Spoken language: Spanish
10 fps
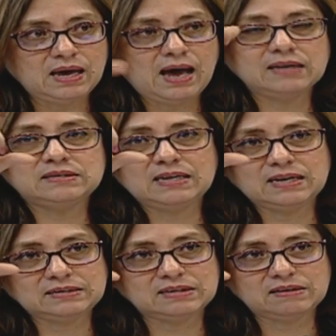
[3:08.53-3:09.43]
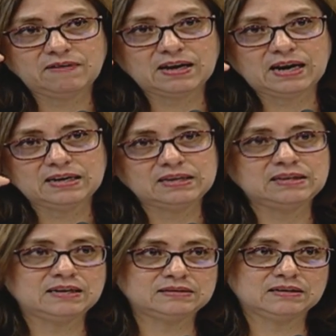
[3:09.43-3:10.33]
así esta se ve
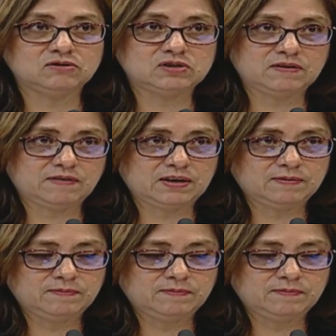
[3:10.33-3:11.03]
clarita, esta no se ve.